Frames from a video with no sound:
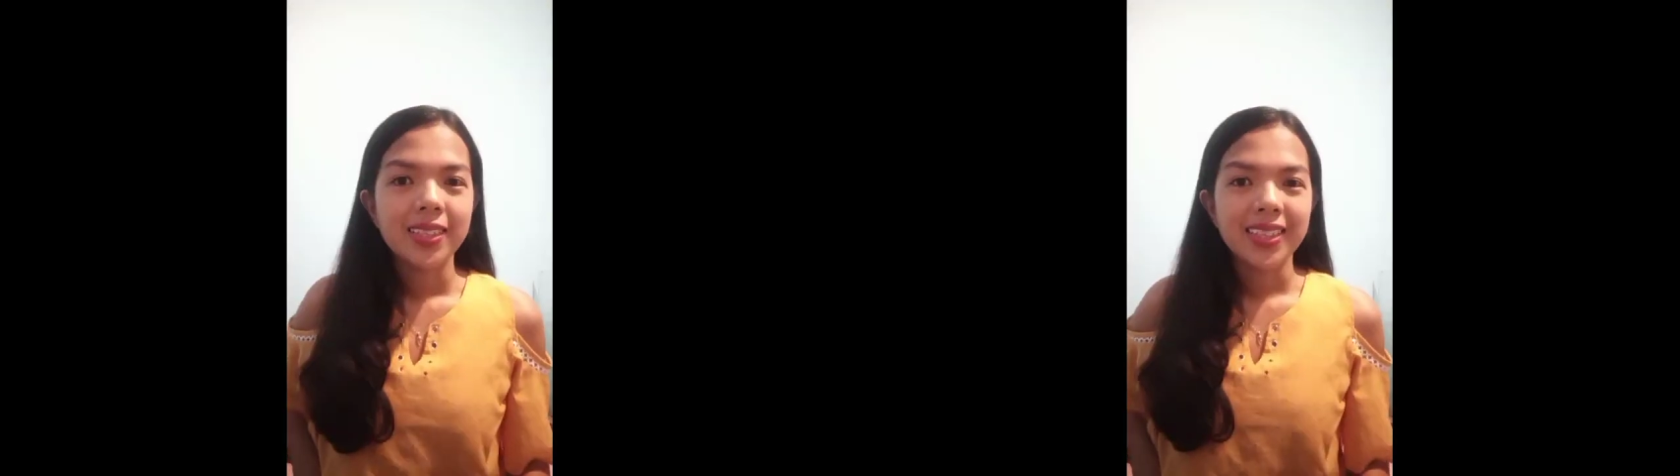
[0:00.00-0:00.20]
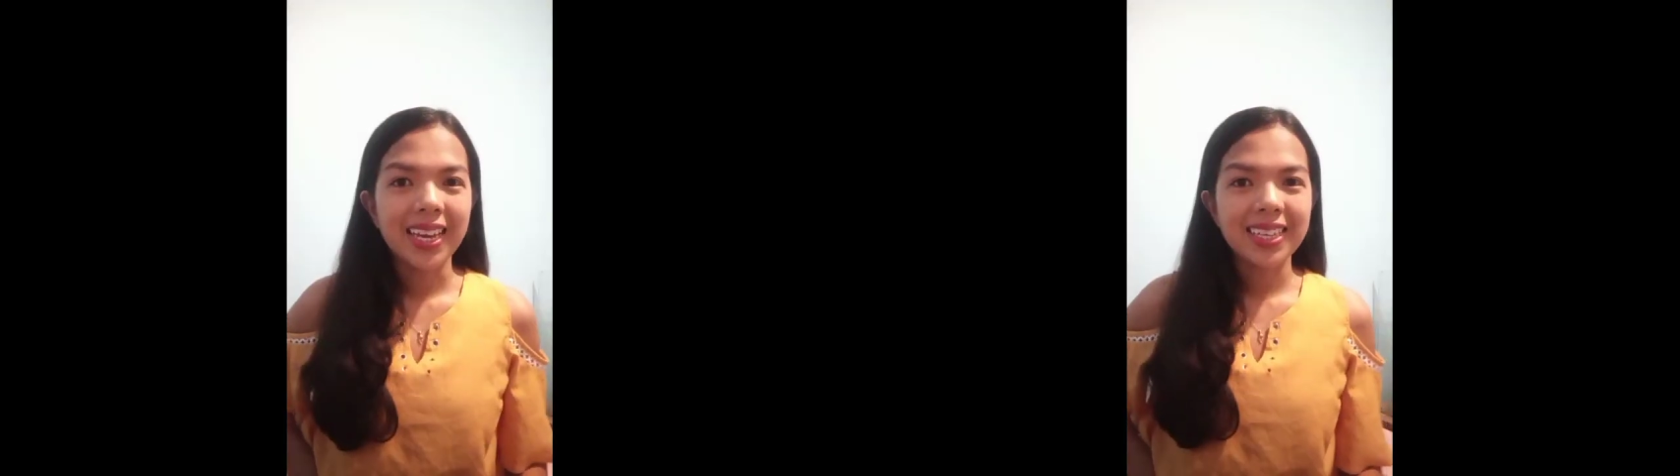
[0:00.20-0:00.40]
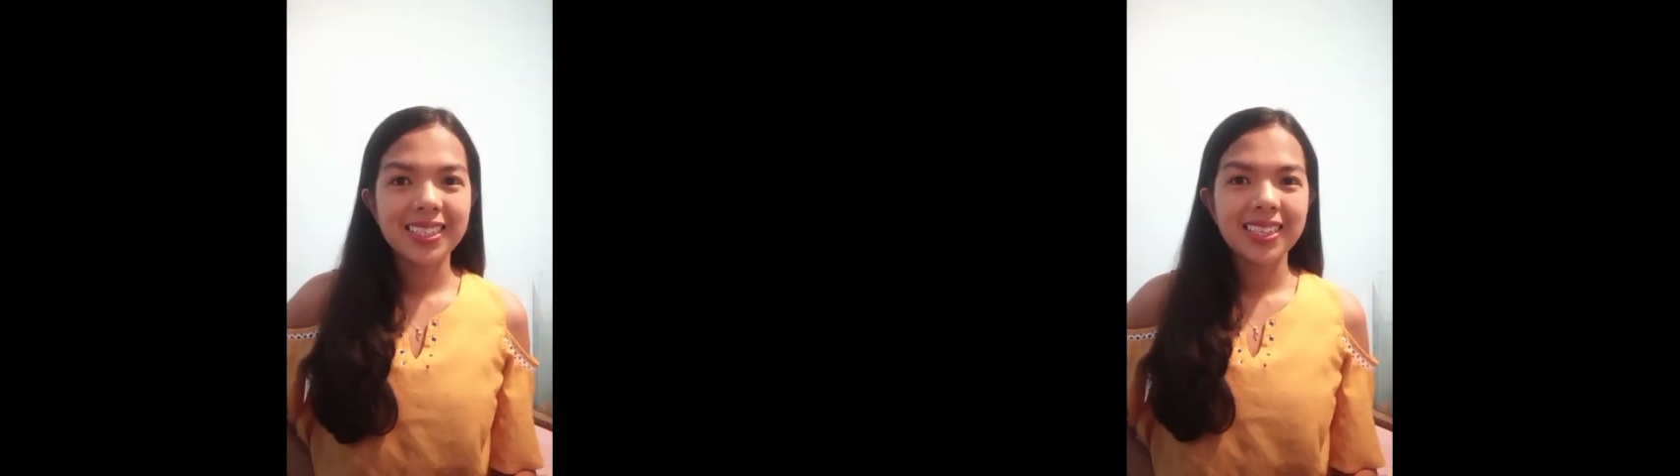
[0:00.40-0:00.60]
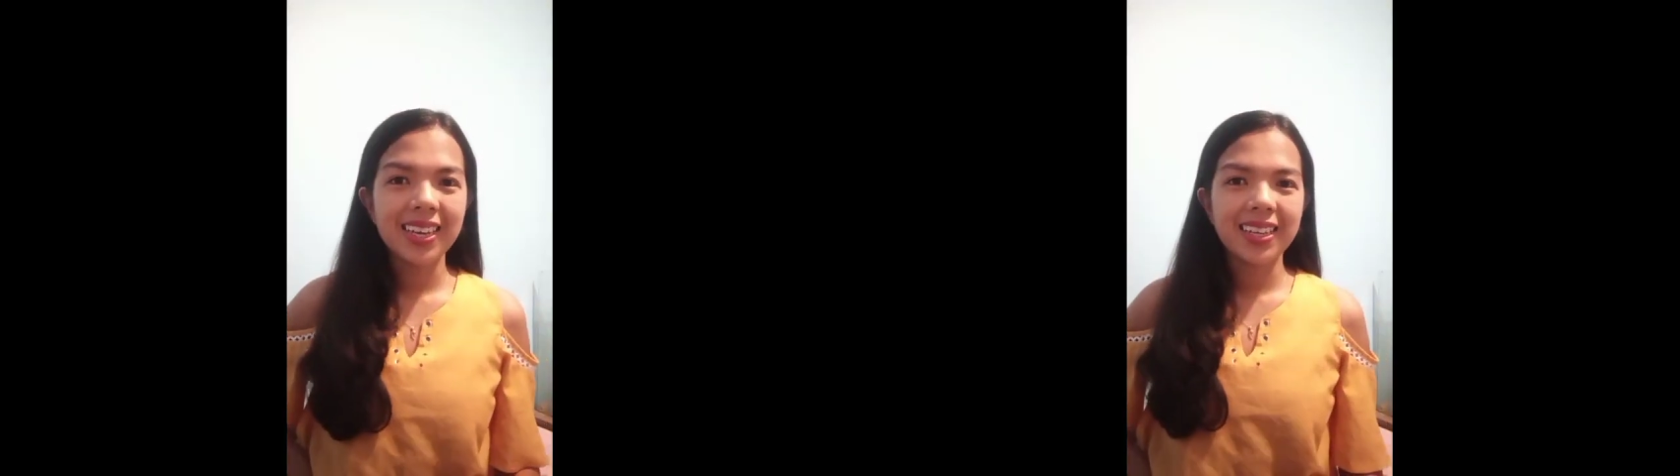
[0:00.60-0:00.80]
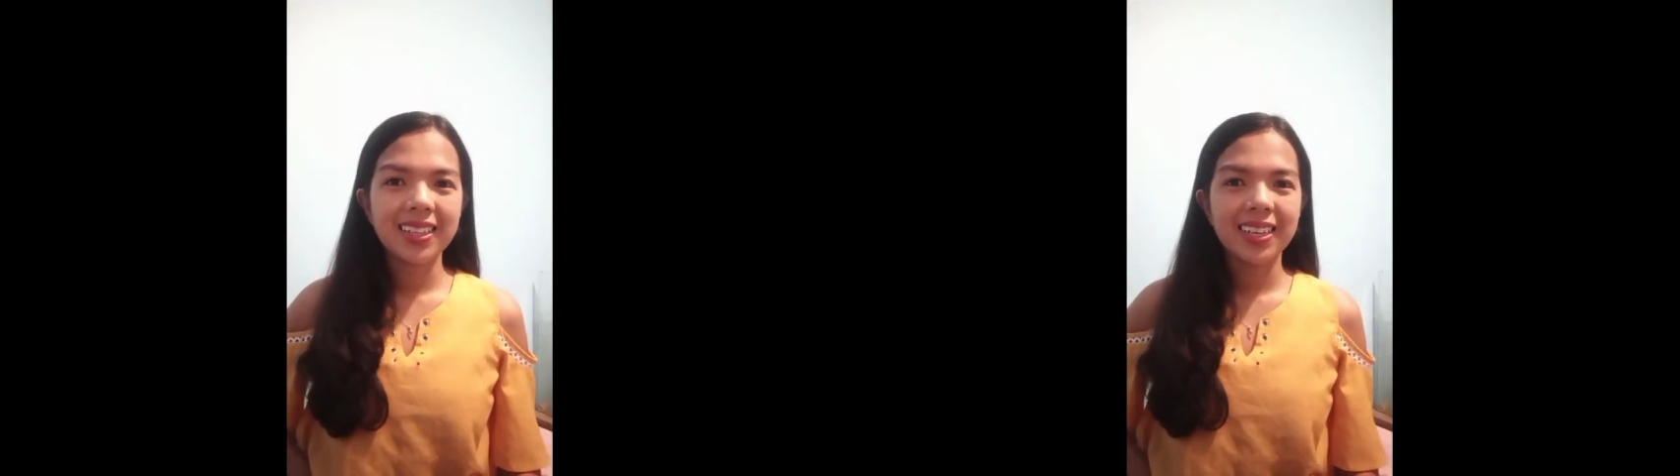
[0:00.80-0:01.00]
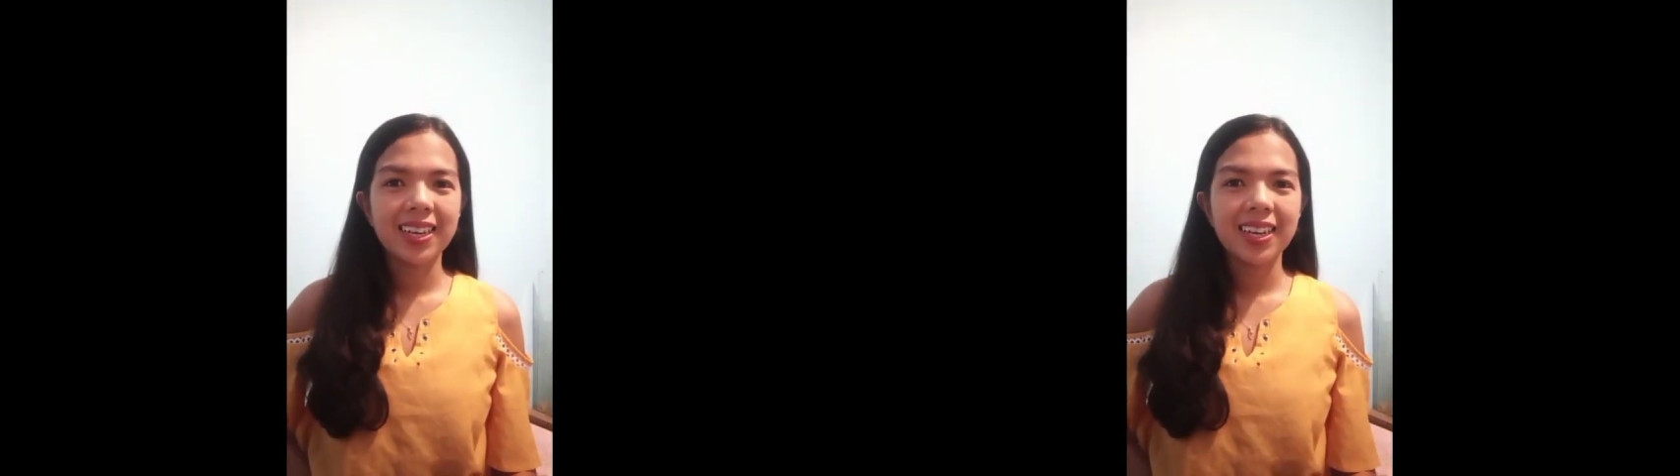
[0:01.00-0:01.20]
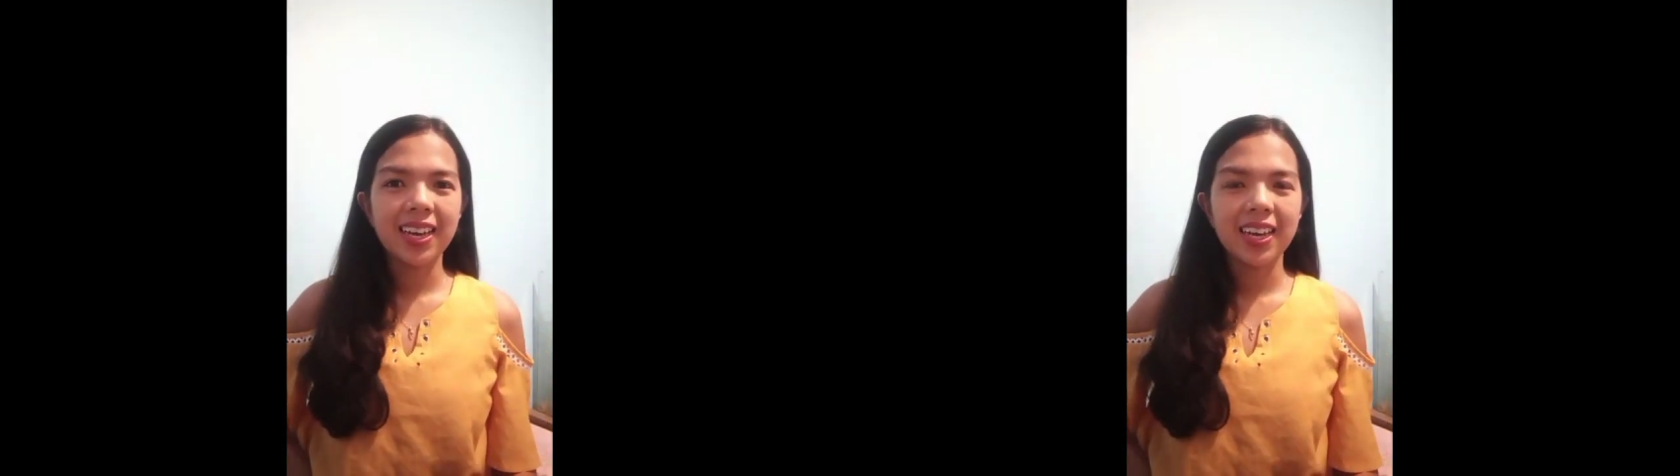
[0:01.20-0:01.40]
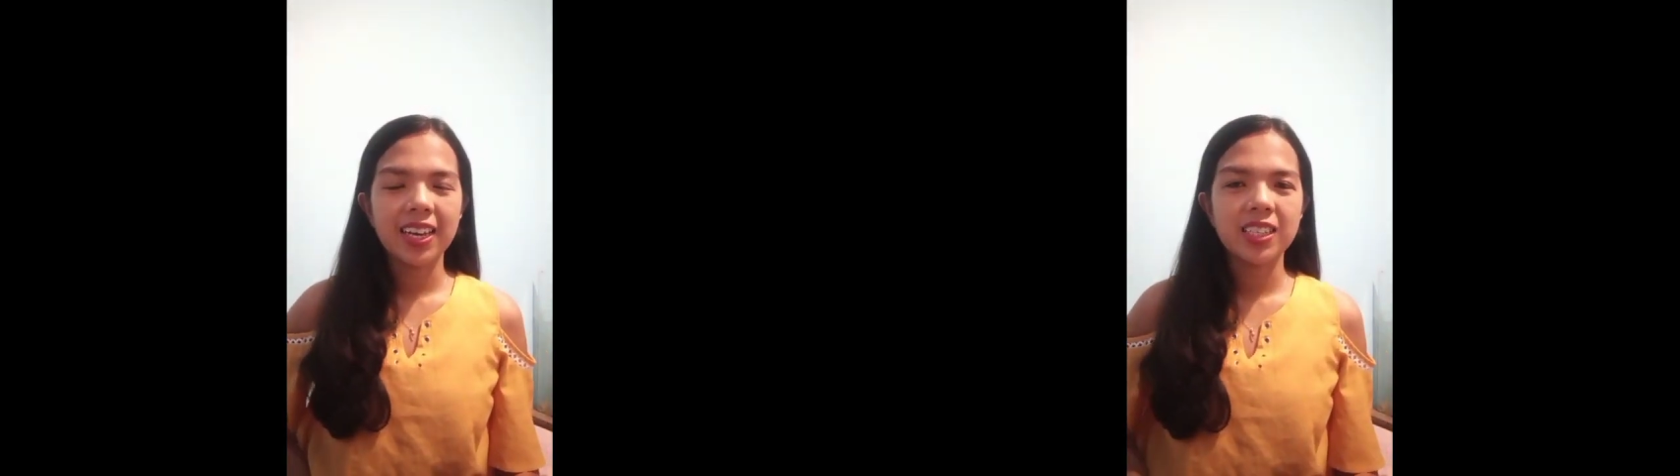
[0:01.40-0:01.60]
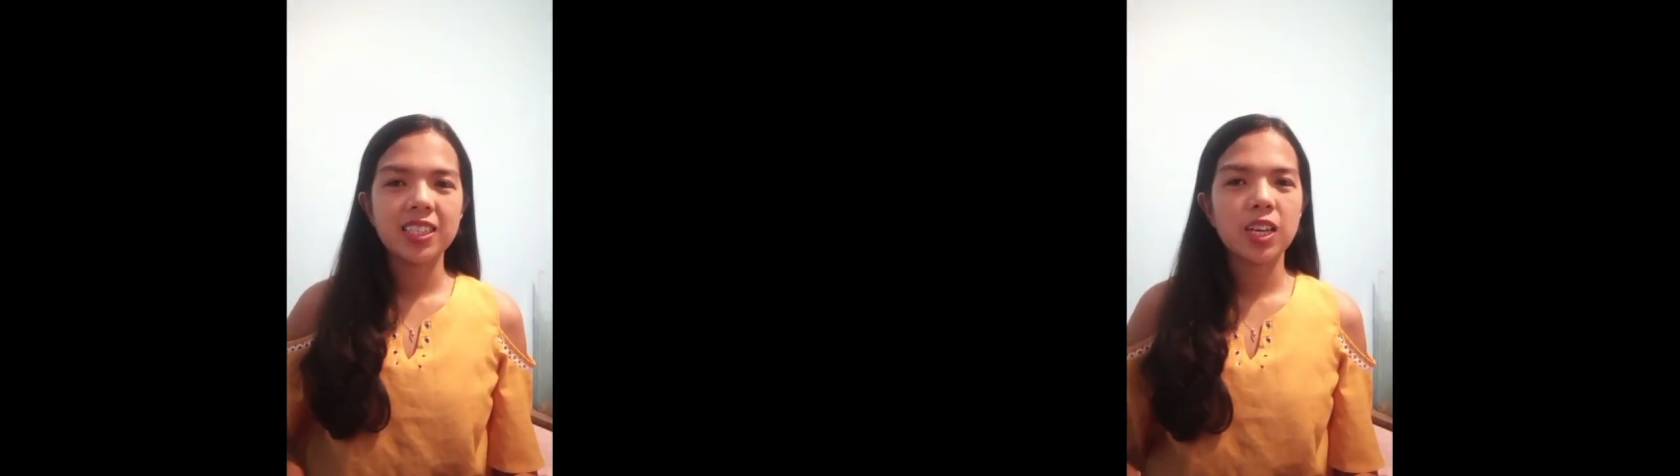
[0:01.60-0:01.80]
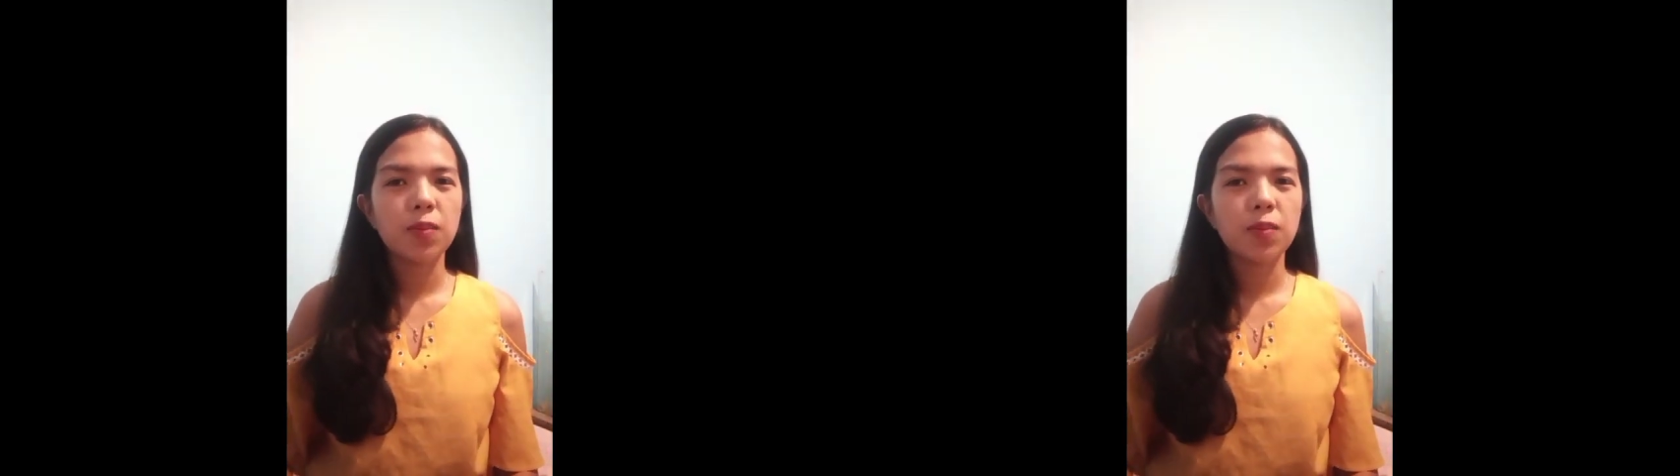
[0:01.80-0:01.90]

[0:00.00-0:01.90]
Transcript: Next scene, guys.